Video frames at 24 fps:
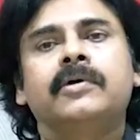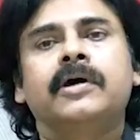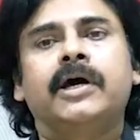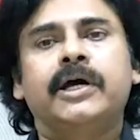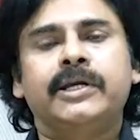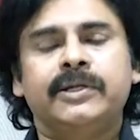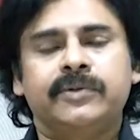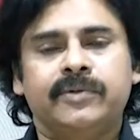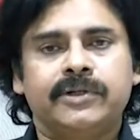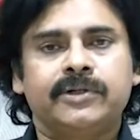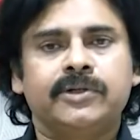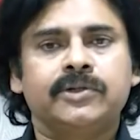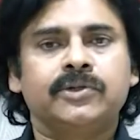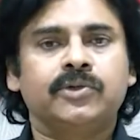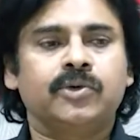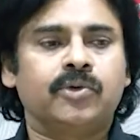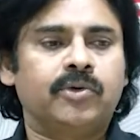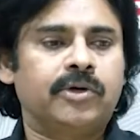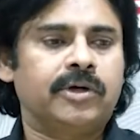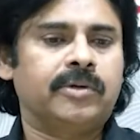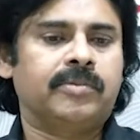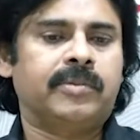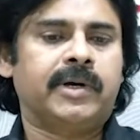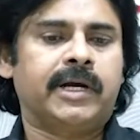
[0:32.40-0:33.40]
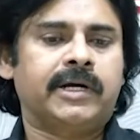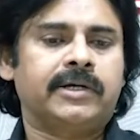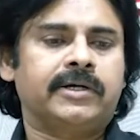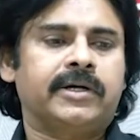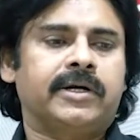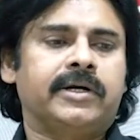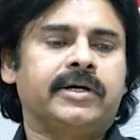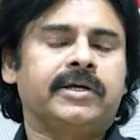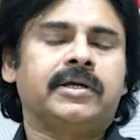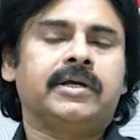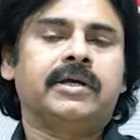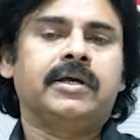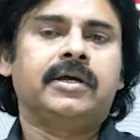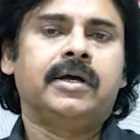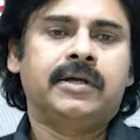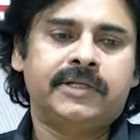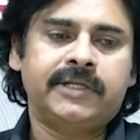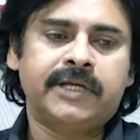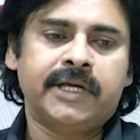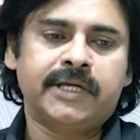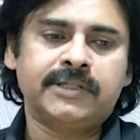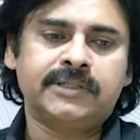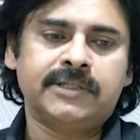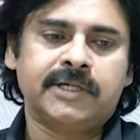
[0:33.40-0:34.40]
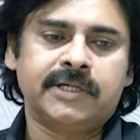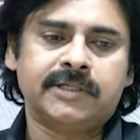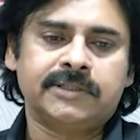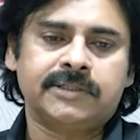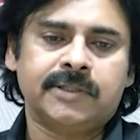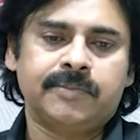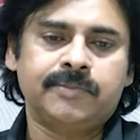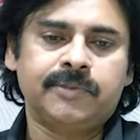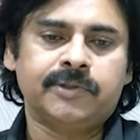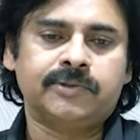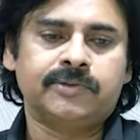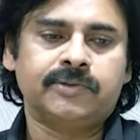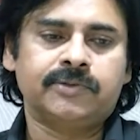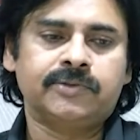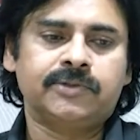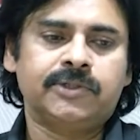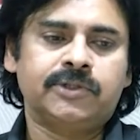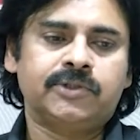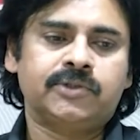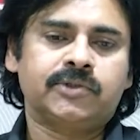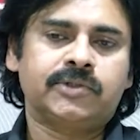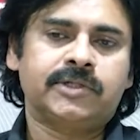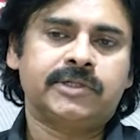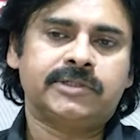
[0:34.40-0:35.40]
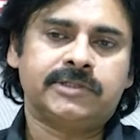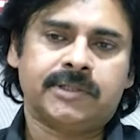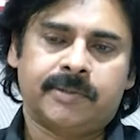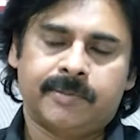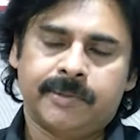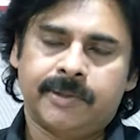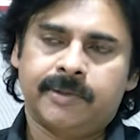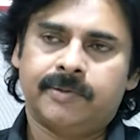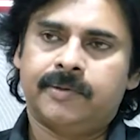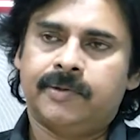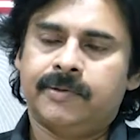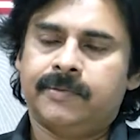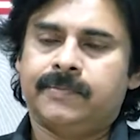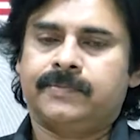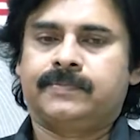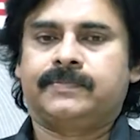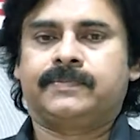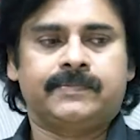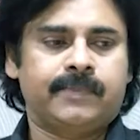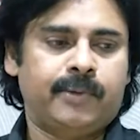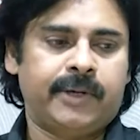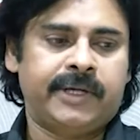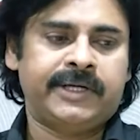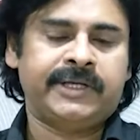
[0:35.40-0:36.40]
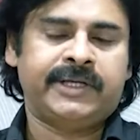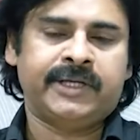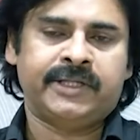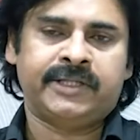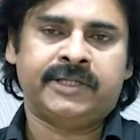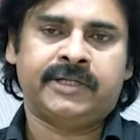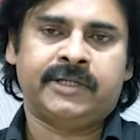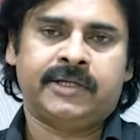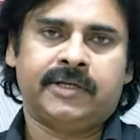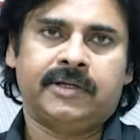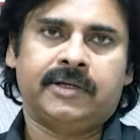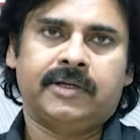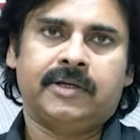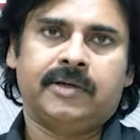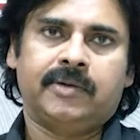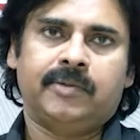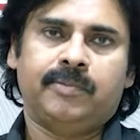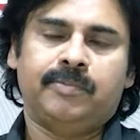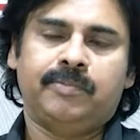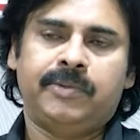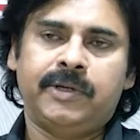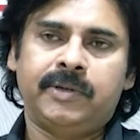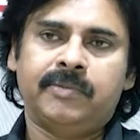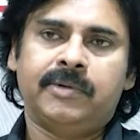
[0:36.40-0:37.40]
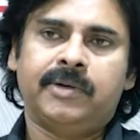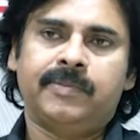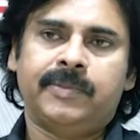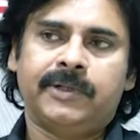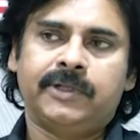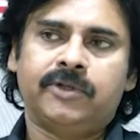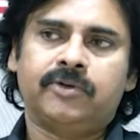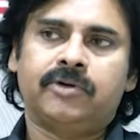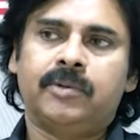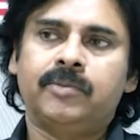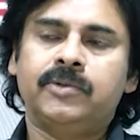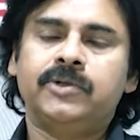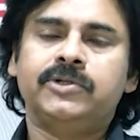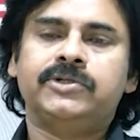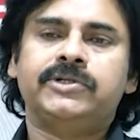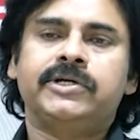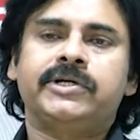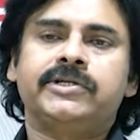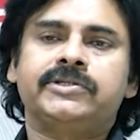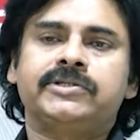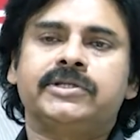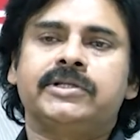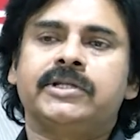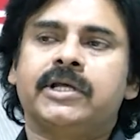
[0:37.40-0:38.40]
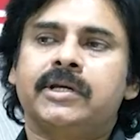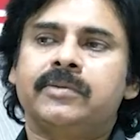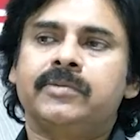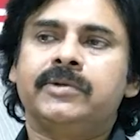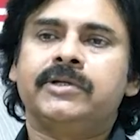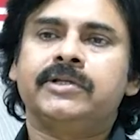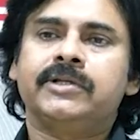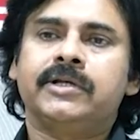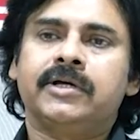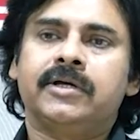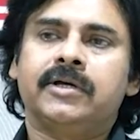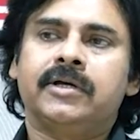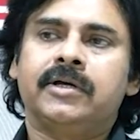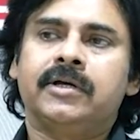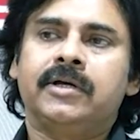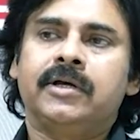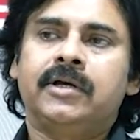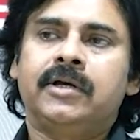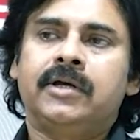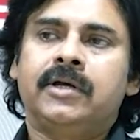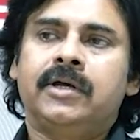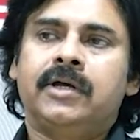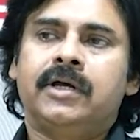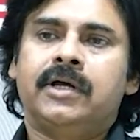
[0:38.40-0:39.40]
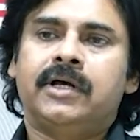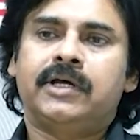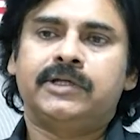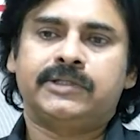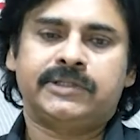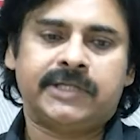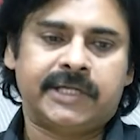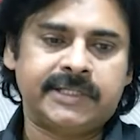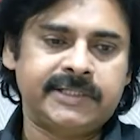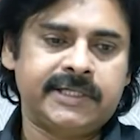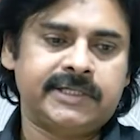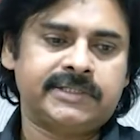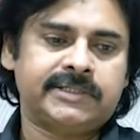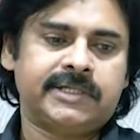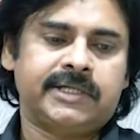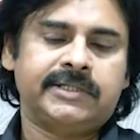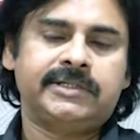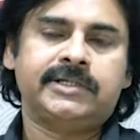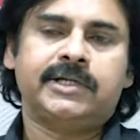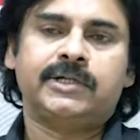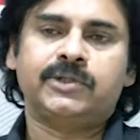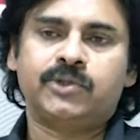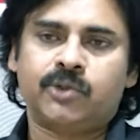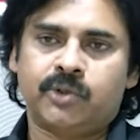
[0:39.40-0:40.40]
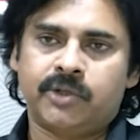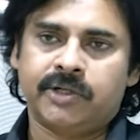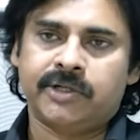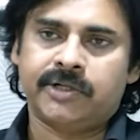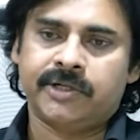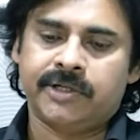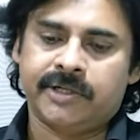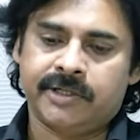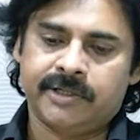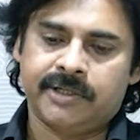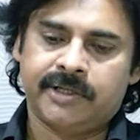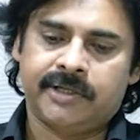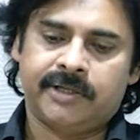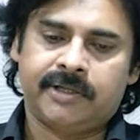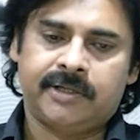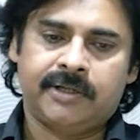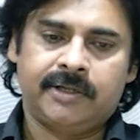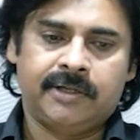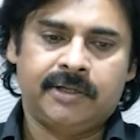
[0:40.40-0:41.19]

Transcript: కార్యవర్గంతో కూడా మాట్లాడి క్రియాశీలక సభ్యత్వం తీసుకునే సమయంలో వారికి ఏదైనా భీమా పథకం అమలు చేయొచ్చు దాని మీద సాధ్యాసాధ్యాలు చూడండి అంటే